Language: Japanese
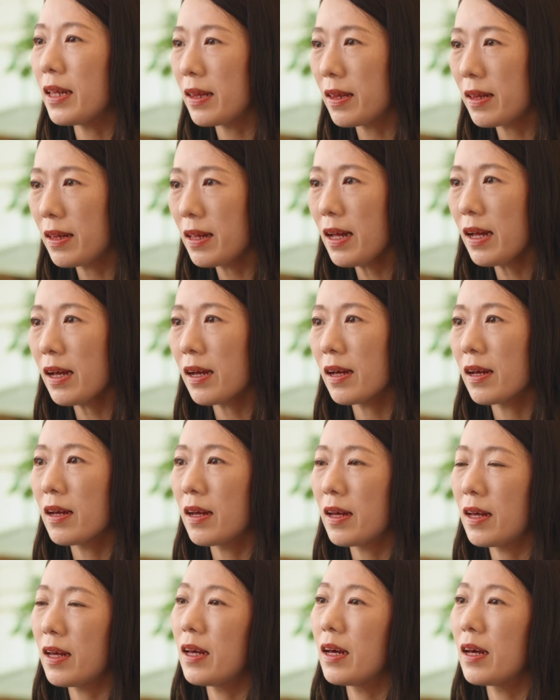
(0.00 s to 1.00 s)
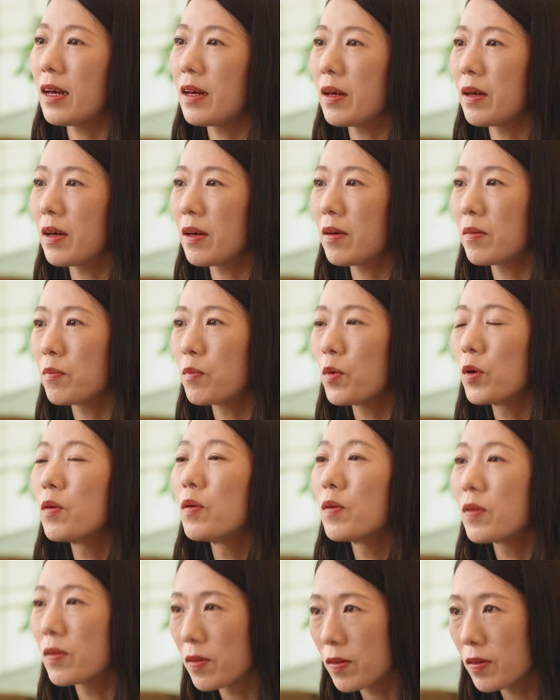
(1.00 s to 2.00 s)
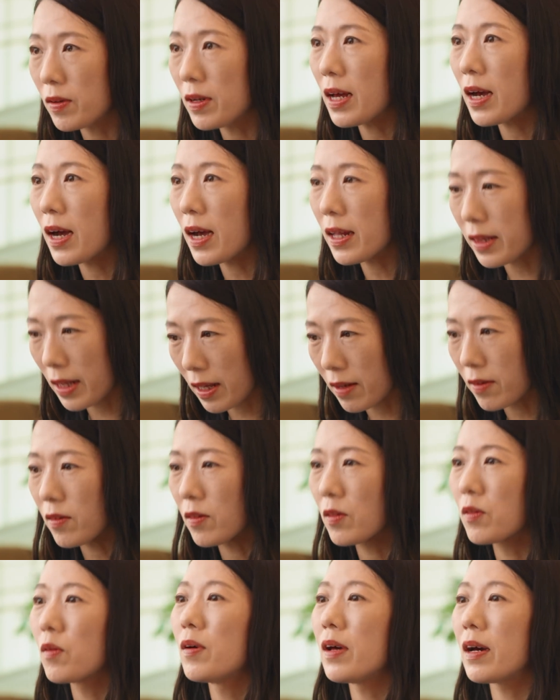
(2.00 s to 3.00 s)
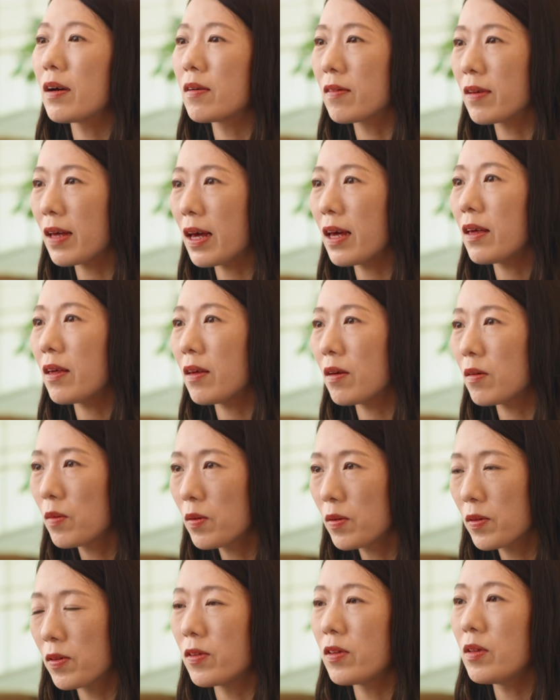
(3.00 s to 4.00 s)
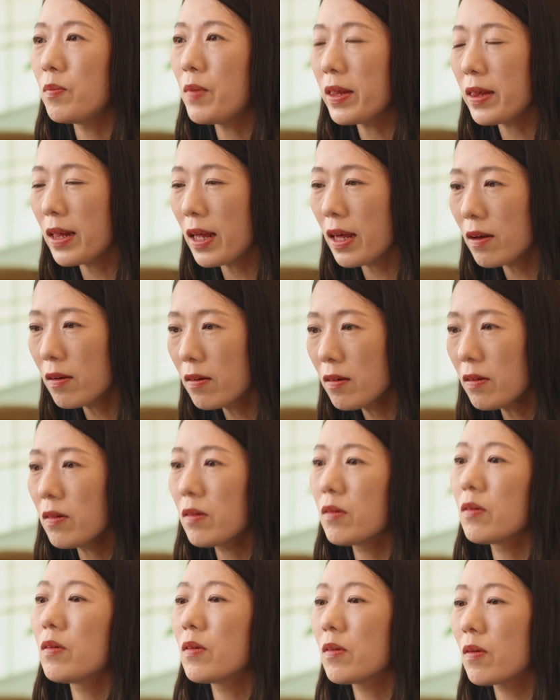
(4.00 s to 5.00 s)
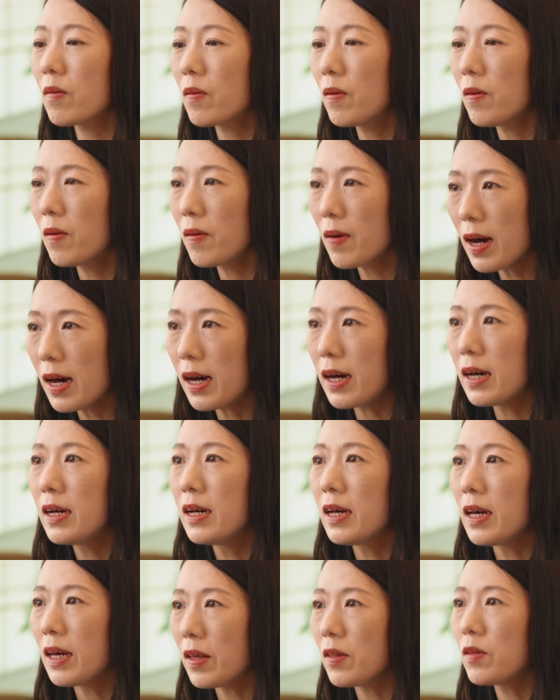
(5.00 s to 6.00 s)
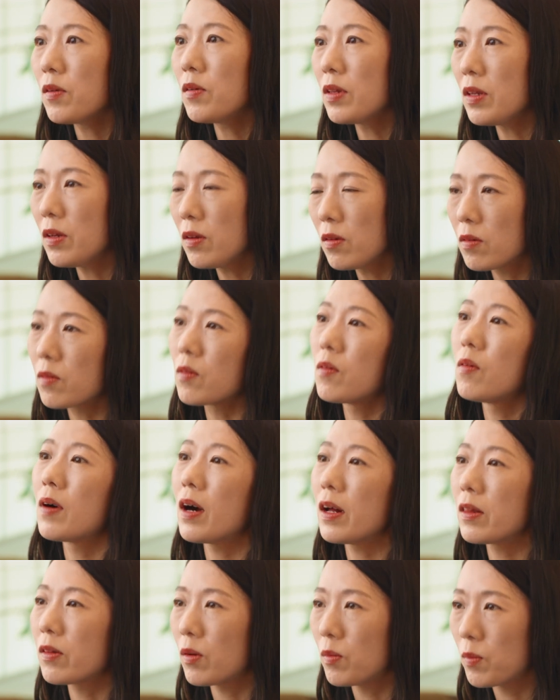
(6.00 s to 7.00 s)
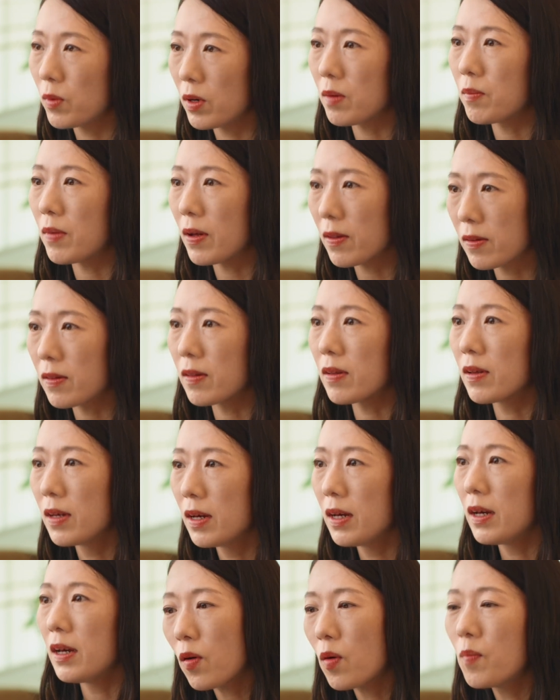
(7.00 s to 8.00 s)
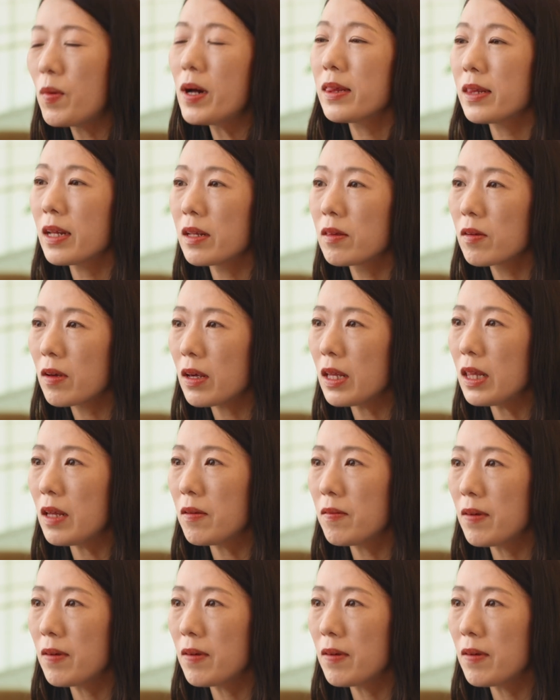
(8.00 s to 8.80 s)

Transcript: てものを作り上げていく、創薬研究を進めていくというところが非常に有効かと思います。困った時に